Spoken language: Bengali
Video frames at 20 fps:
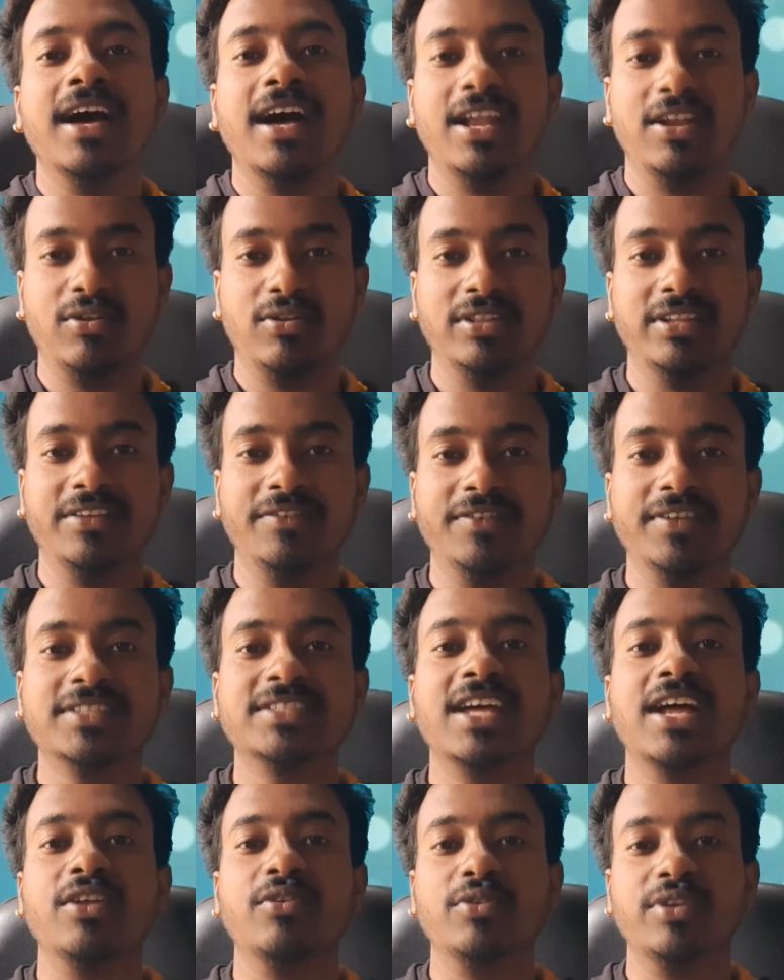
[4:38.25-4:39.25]
আর অল দ্য বেস্ট
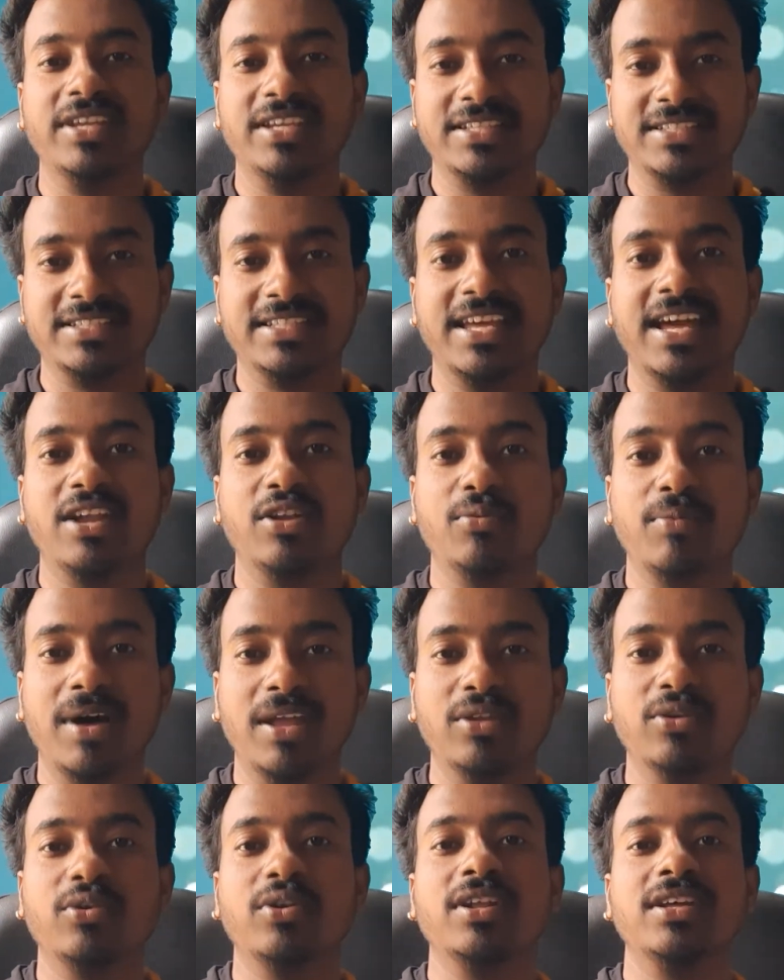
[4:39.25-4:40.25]
আরও নেক্সটে আরও
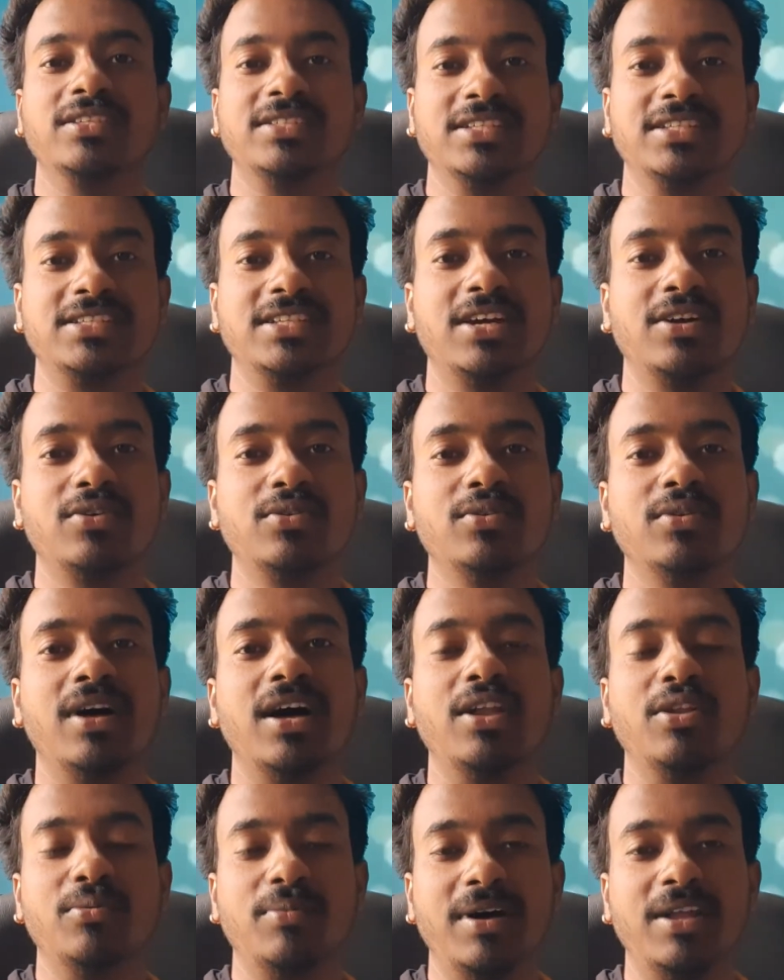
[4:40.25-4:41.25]
ভালো করার চেষ্টা করো
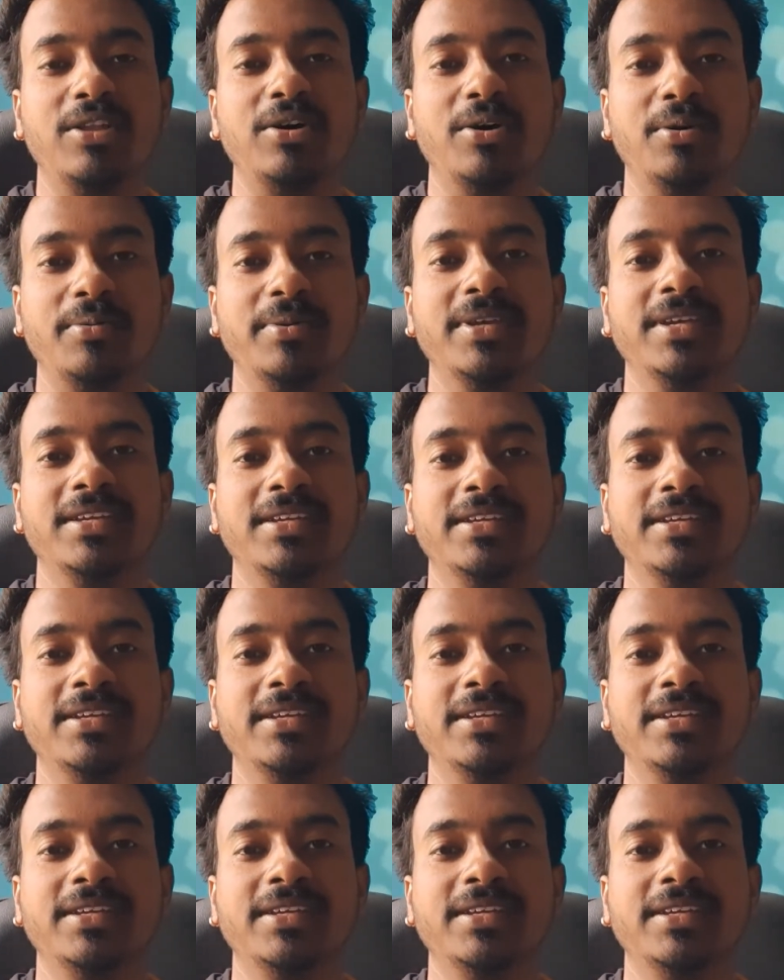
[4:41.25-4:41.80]
আরও ভালো হবে